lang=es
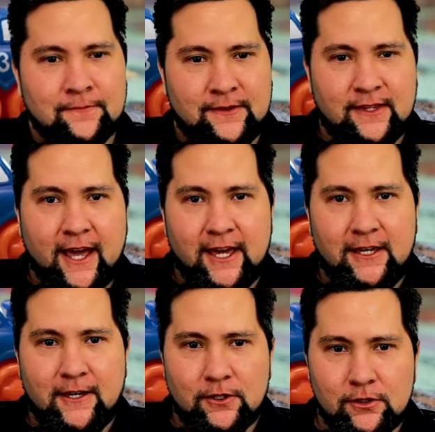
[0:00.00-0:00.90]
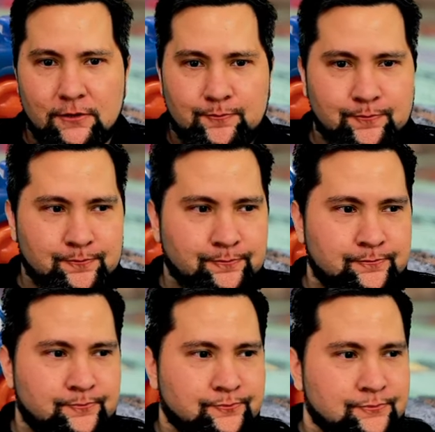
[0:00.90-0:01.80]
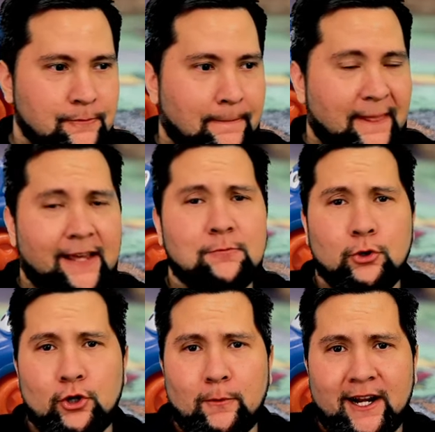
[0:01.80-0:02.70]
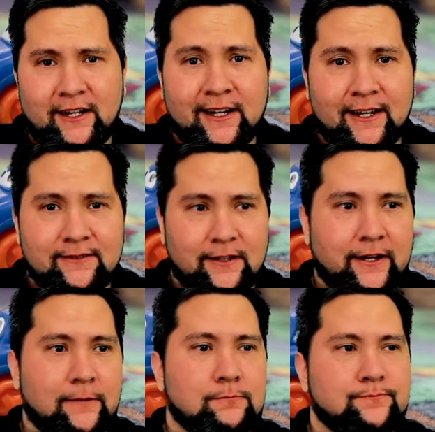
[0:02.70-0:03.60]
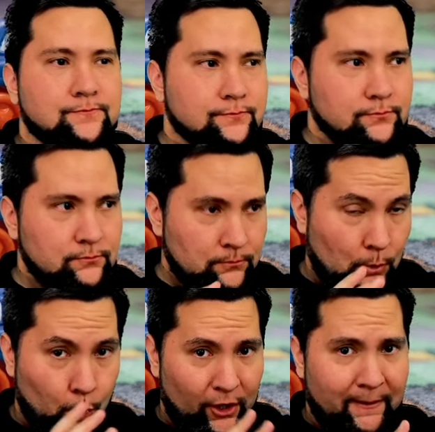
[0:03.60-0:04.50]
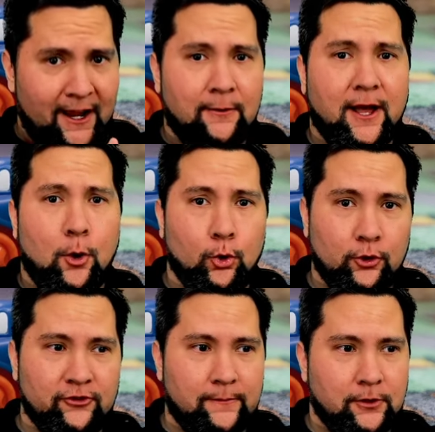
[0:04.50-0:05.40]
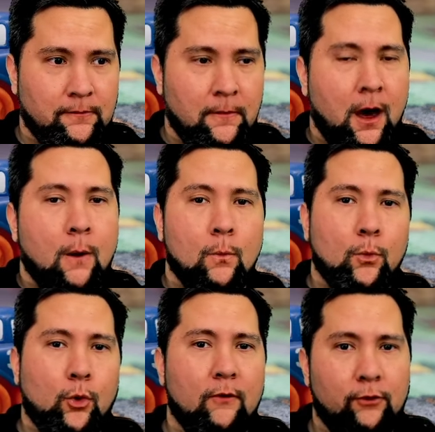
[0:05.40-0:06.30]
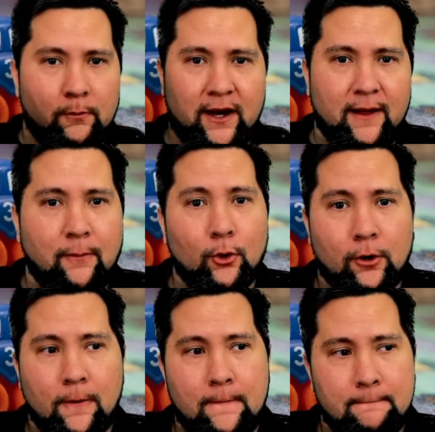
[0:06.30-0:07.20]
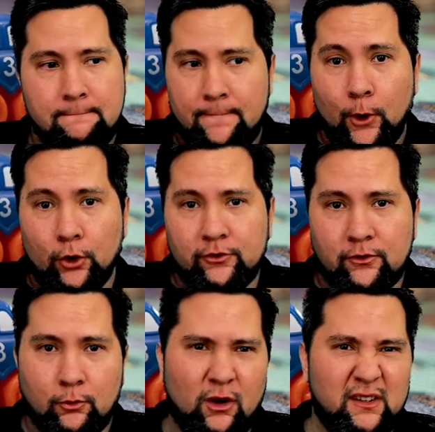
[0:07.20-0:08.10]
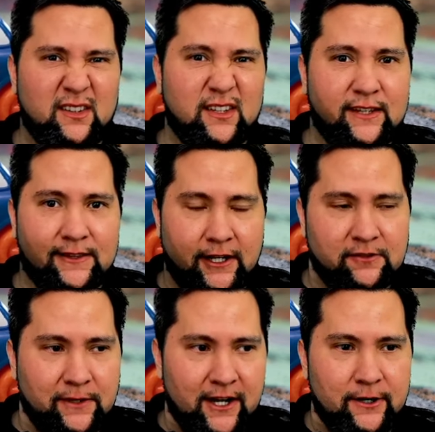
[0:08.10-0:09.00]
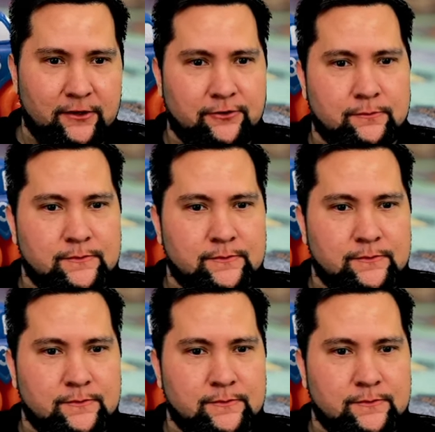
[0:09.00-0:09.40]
Daycare. Es muy normal en inglés tener una palabra o un concepto conformada por dos o a veces hasta tres palabras.